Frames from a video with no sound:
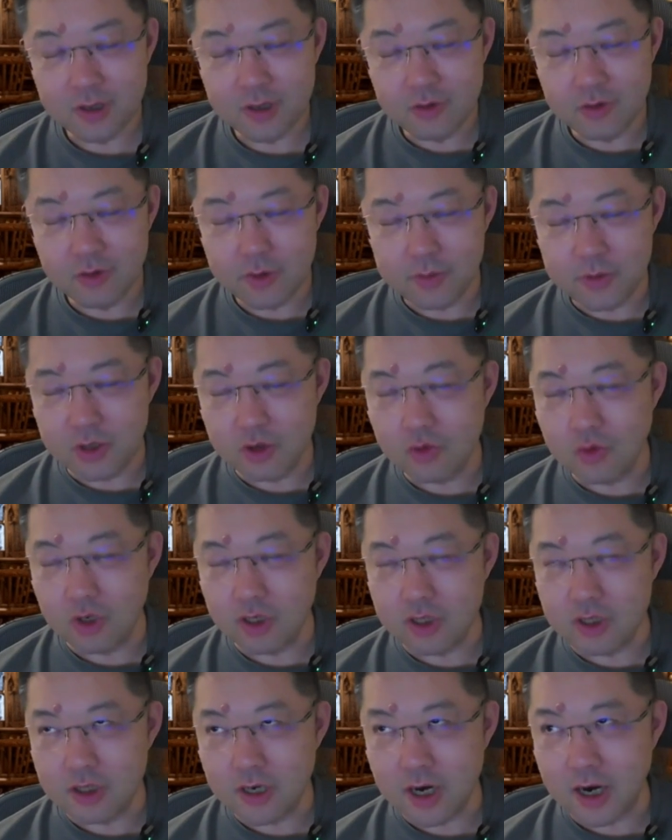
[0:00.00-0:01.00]
因为苹果
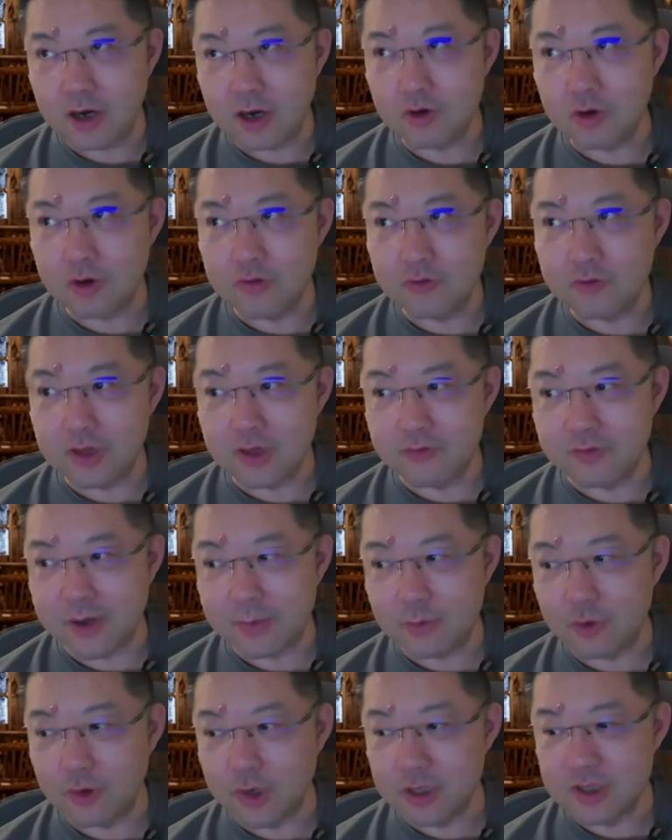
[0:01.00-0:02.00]
是二月份的发
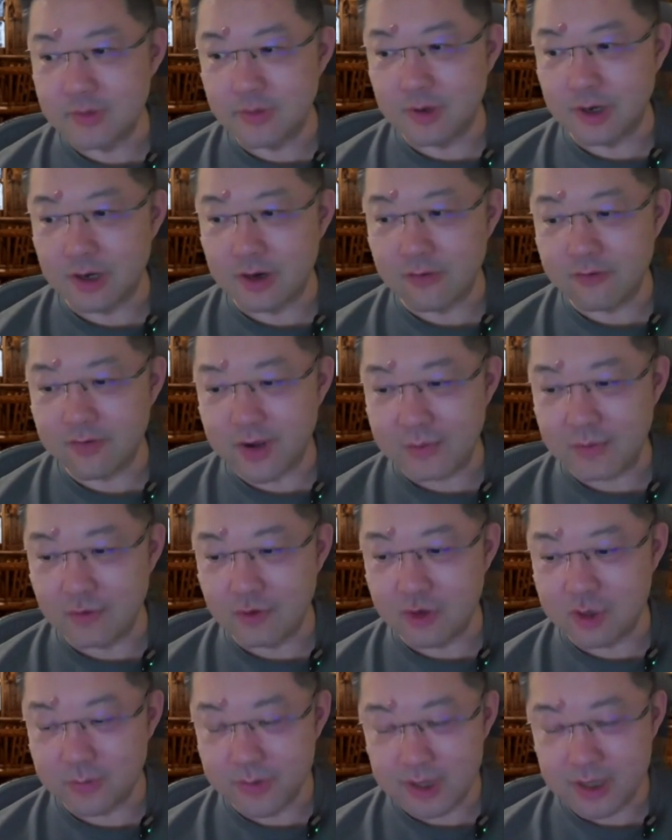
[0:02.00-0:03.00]
布会基本上发
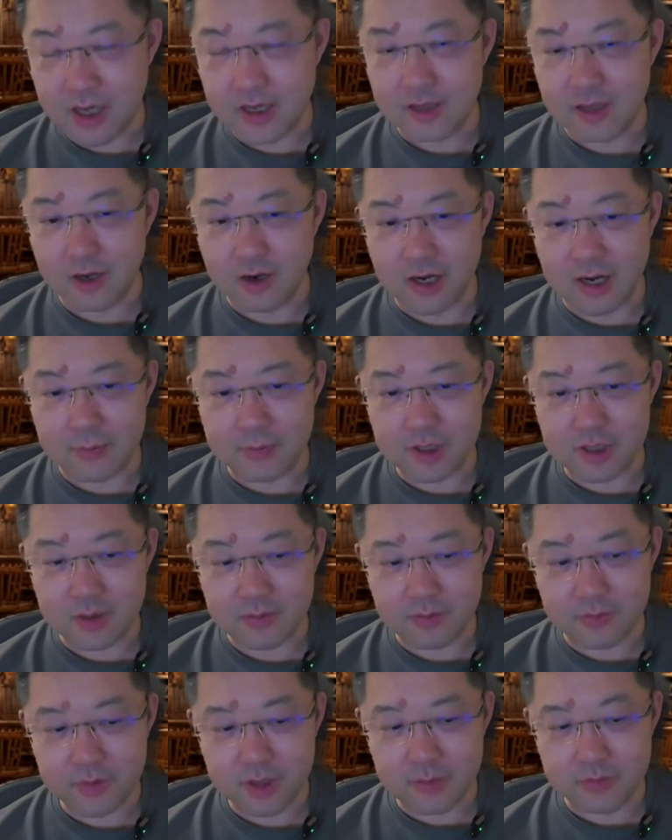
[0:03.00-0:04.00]
布什么电脑啊、
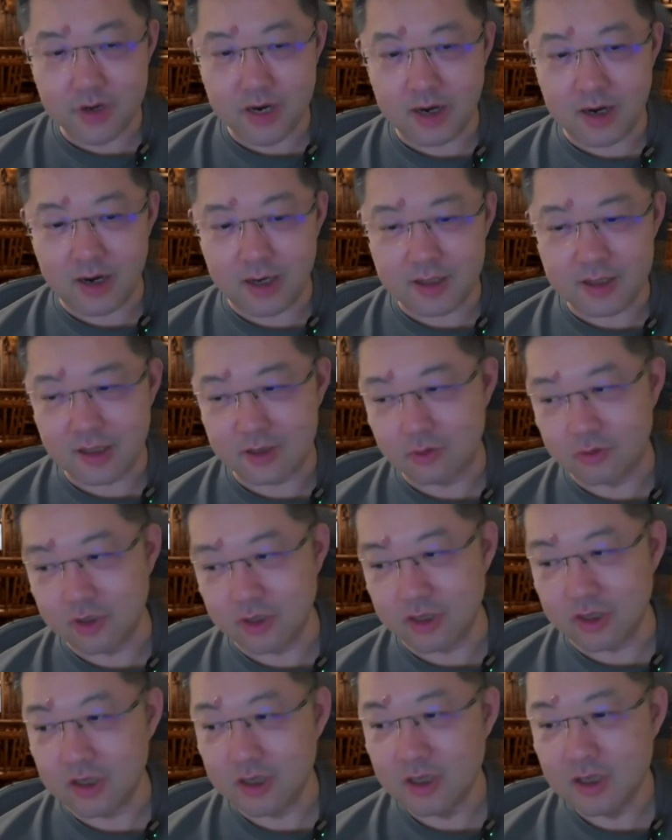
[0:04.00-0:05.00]
平平板啊这些东
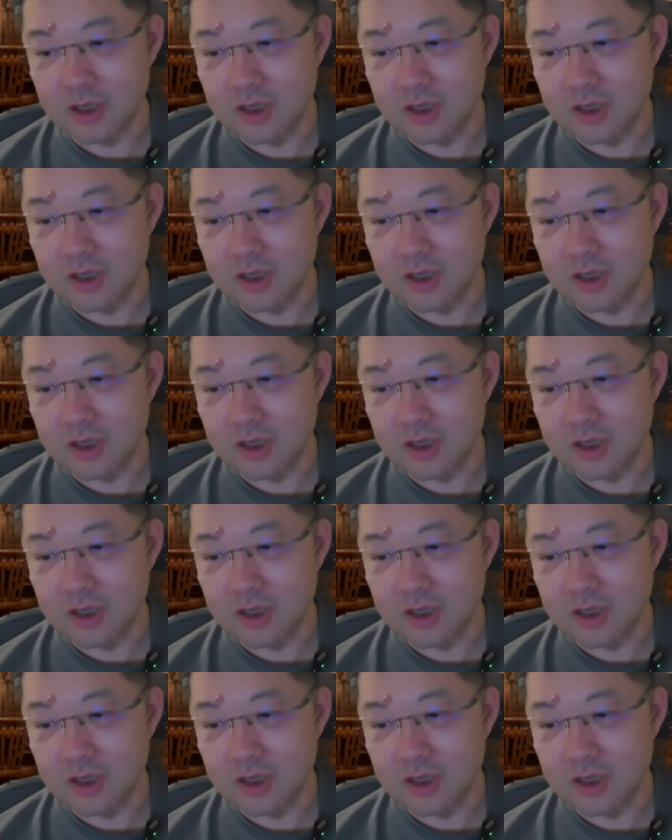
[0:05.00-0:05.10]
西，